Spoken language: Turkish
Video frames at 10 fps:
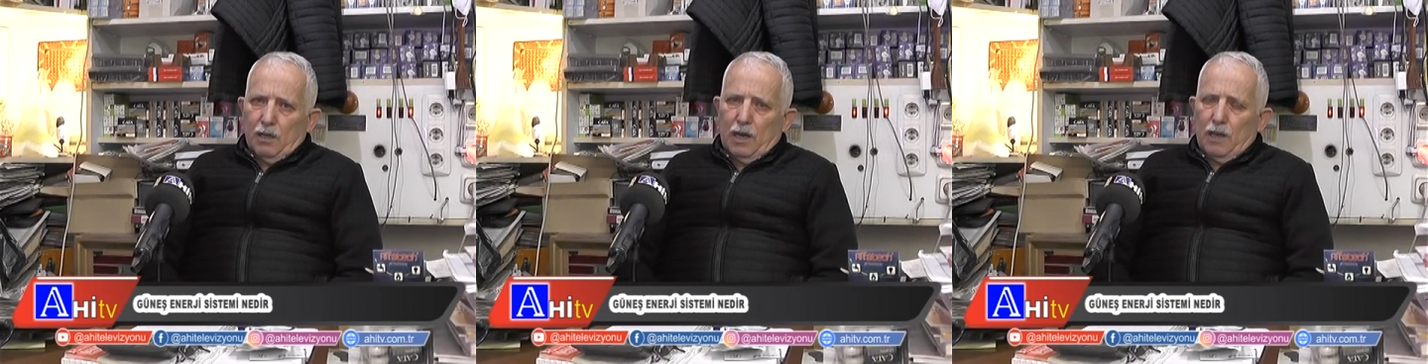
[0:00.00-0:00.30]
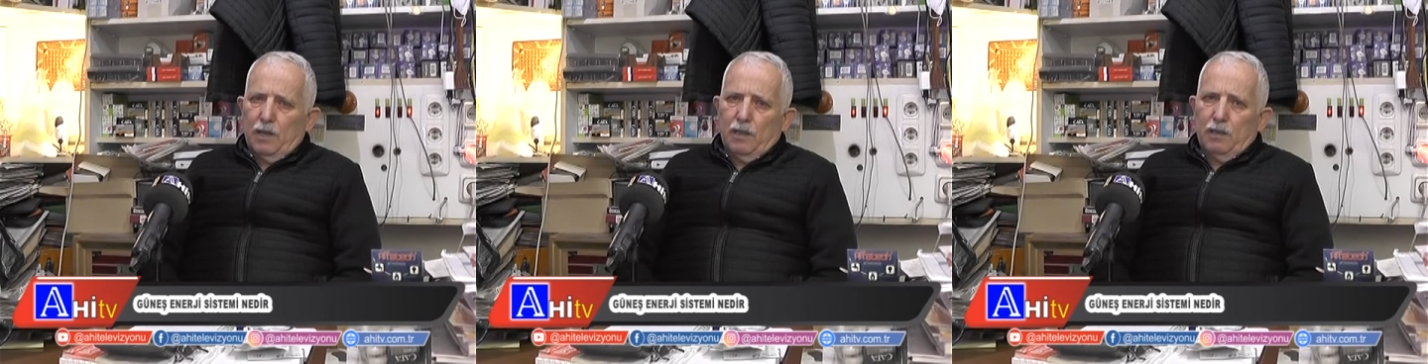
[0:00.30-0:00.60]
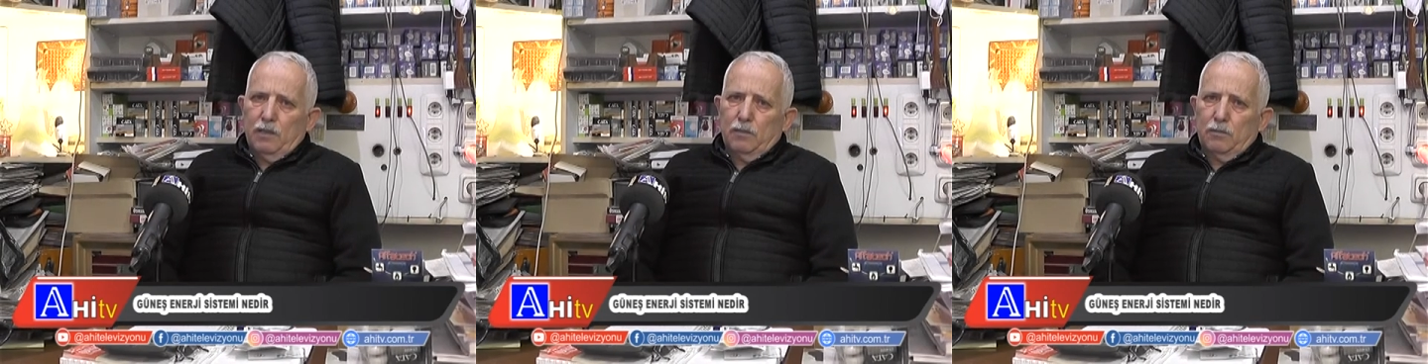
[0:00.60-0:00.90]
e, yani
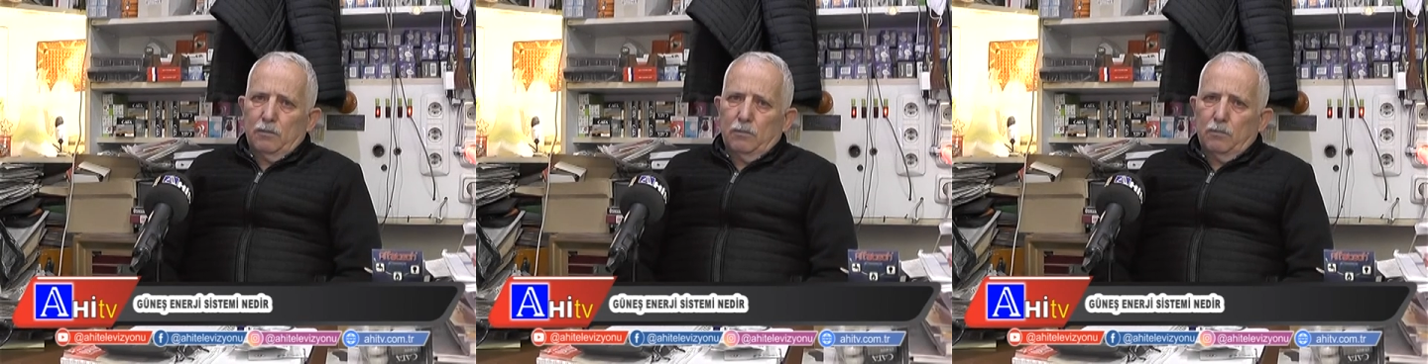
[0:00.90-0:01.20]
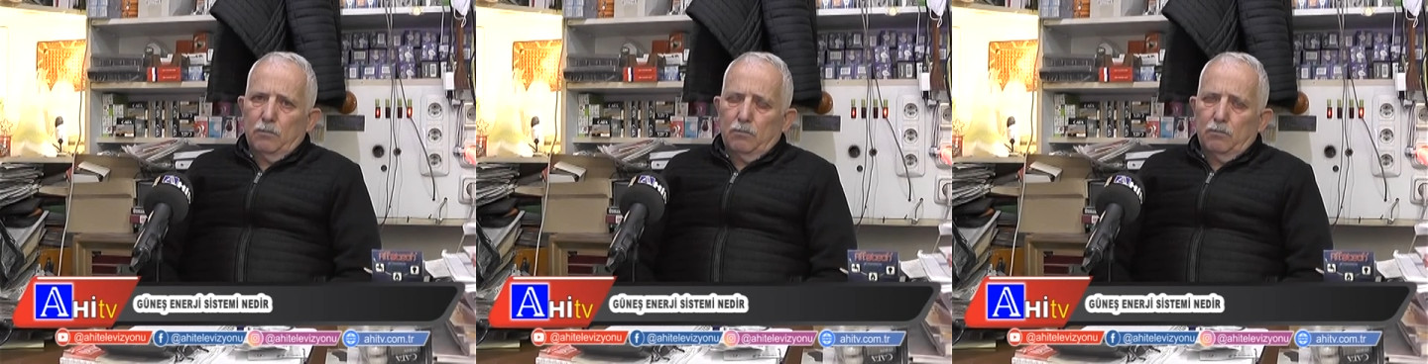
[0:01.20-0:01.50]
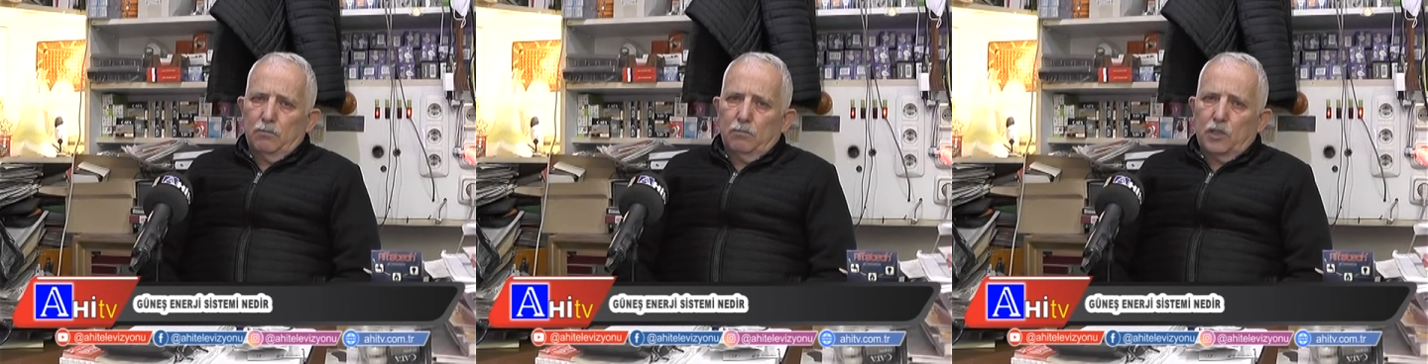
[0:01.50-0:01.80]
e,
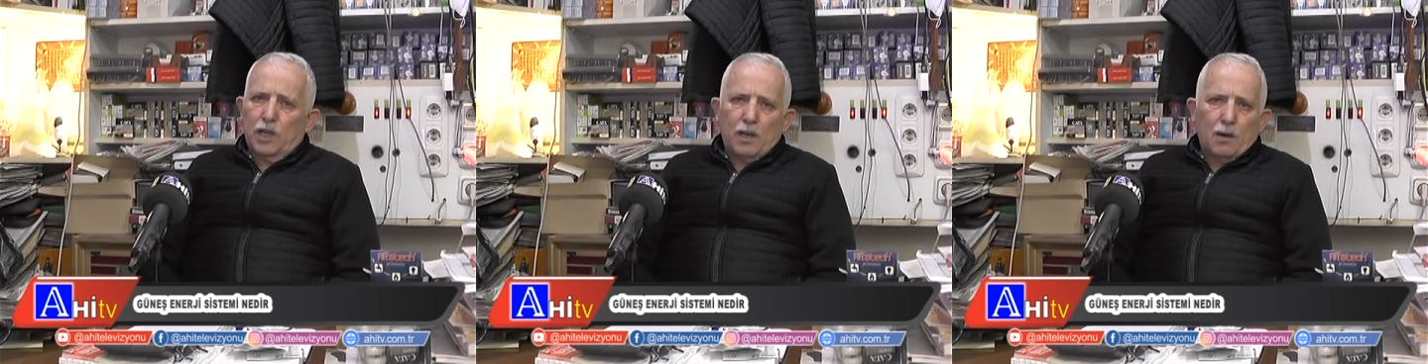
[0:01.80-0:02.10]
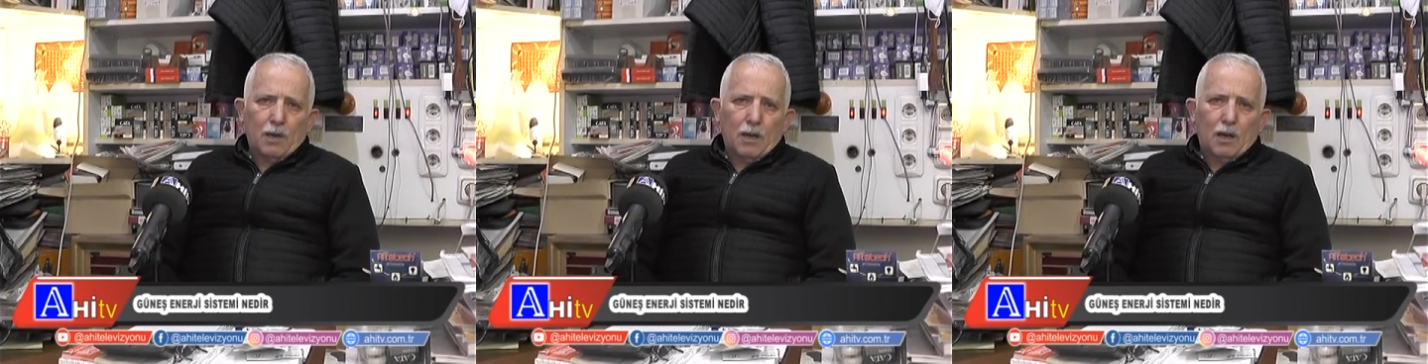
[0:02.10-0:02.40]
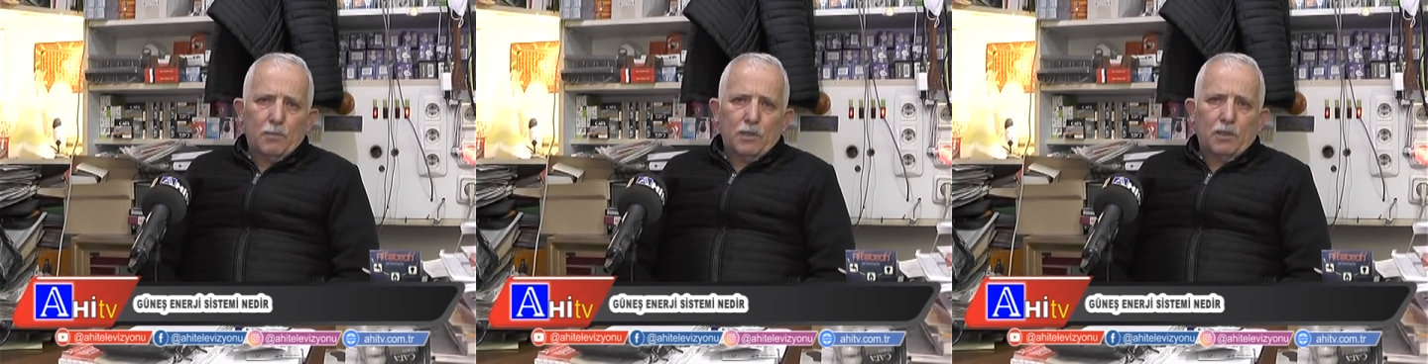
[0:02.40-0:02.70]
Cenab-ı
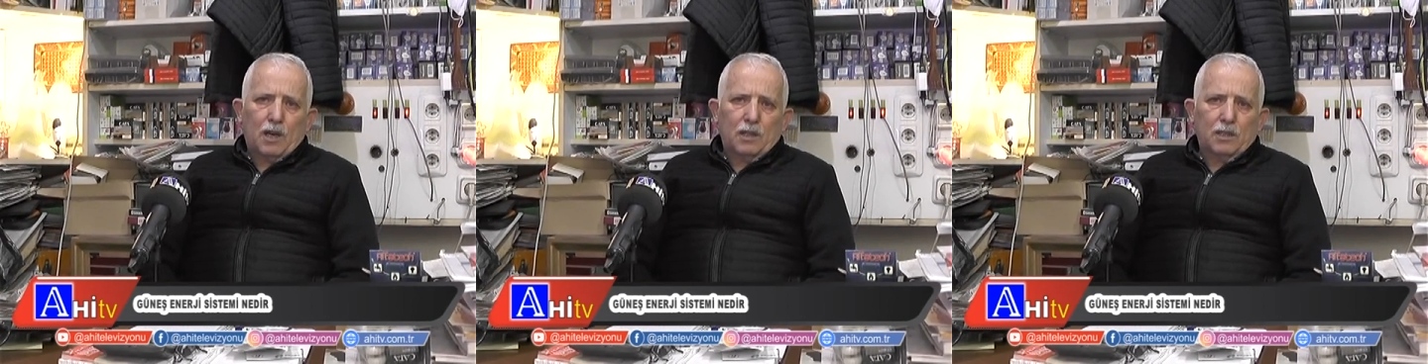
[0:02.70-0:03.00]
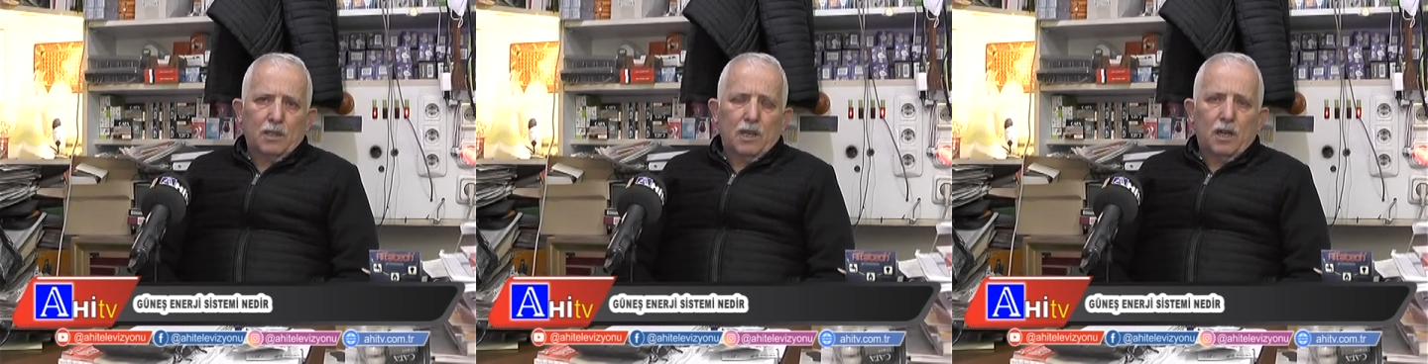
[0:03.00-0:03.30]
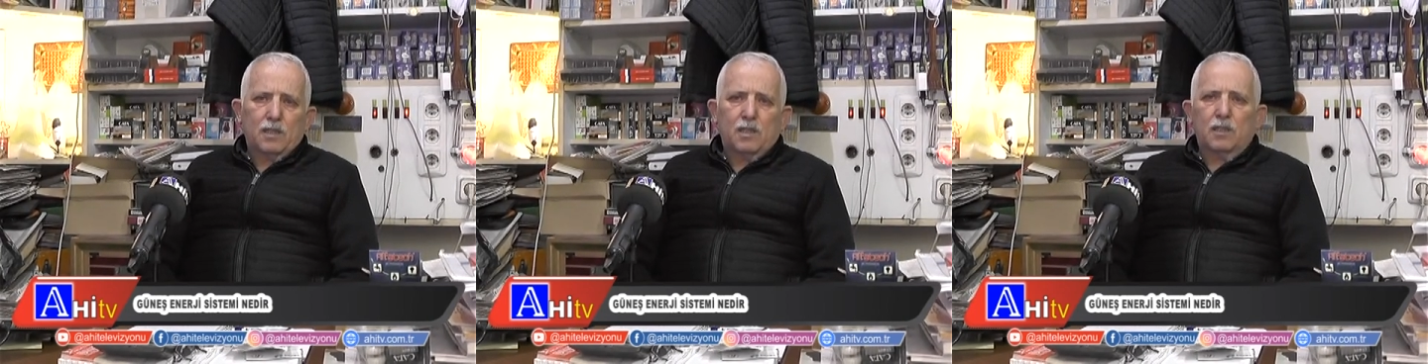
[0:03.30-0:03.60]
Allah'ın bir takdiri
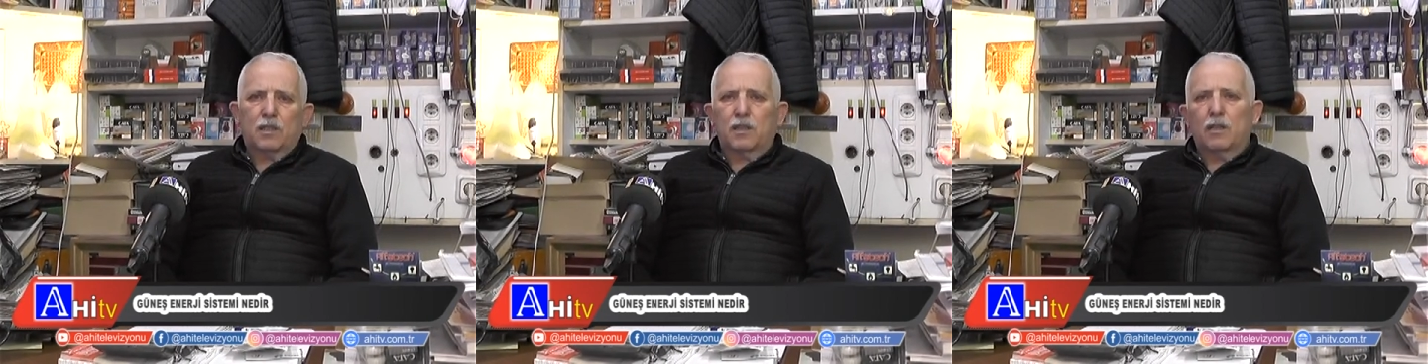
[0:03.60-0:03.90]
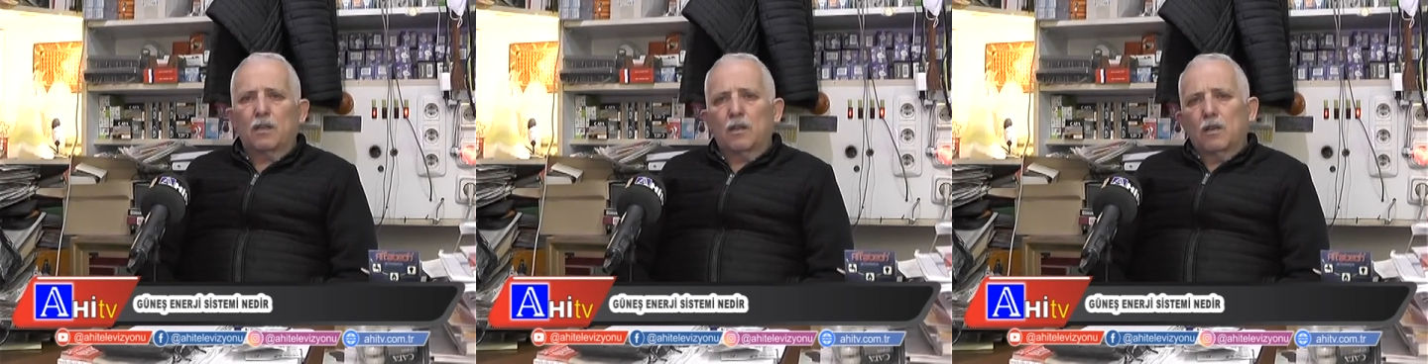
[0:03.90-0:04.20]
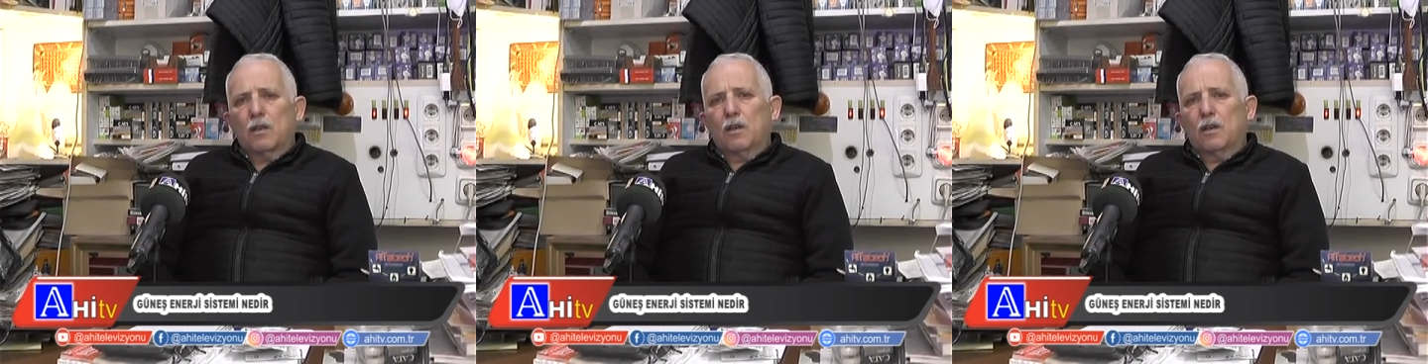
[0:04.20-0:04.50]
ilahisidir ki
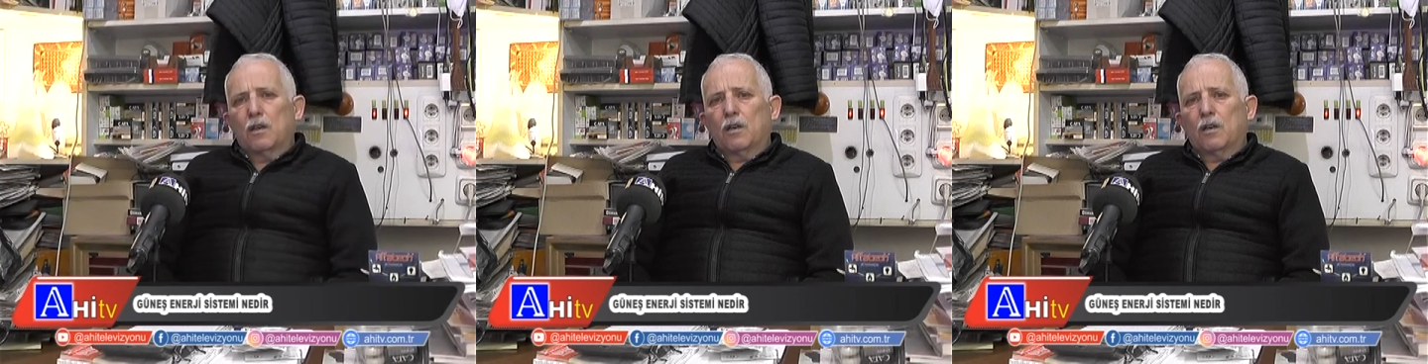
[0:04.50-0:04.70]
e,